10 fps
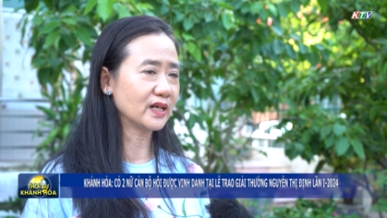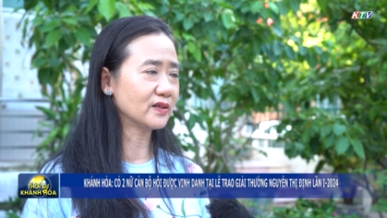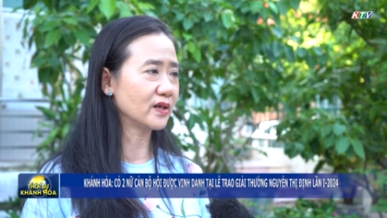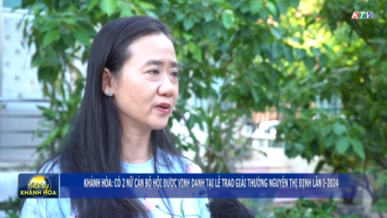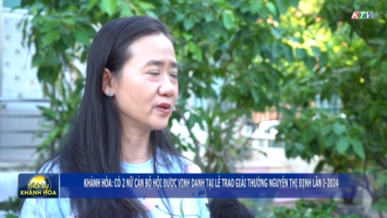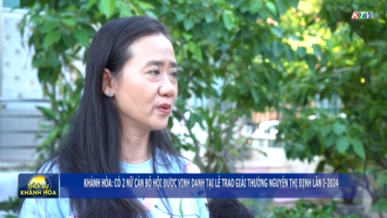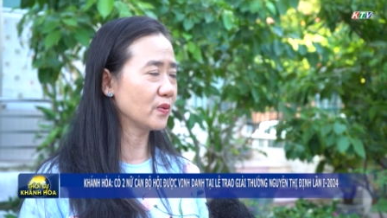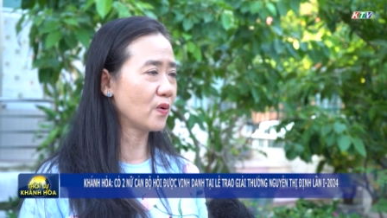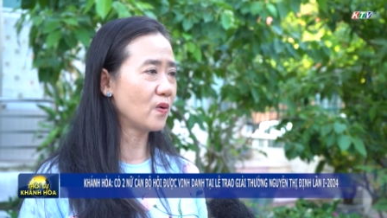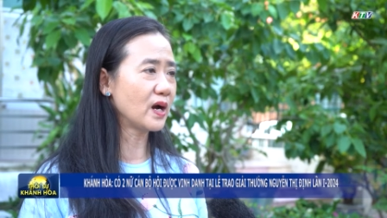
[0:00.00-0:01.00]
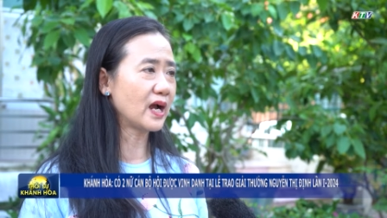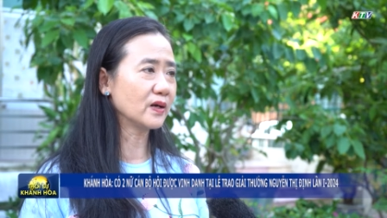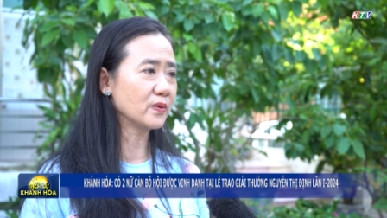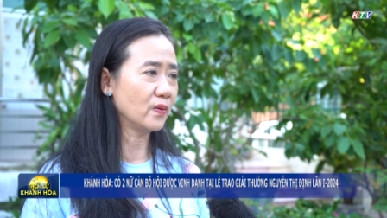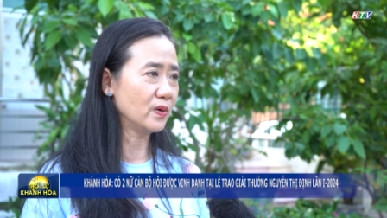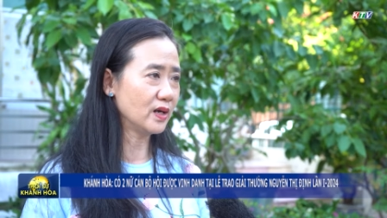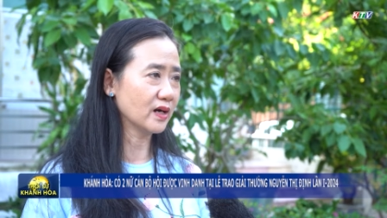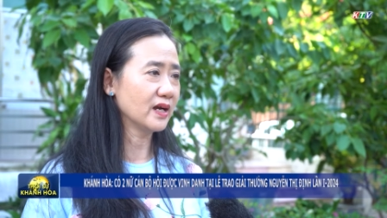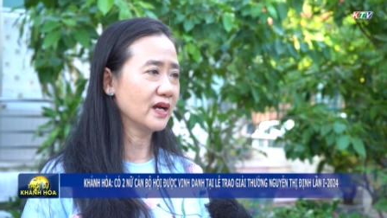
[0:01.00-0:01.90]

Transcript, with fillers: các chị đều cố gắng nỗ lực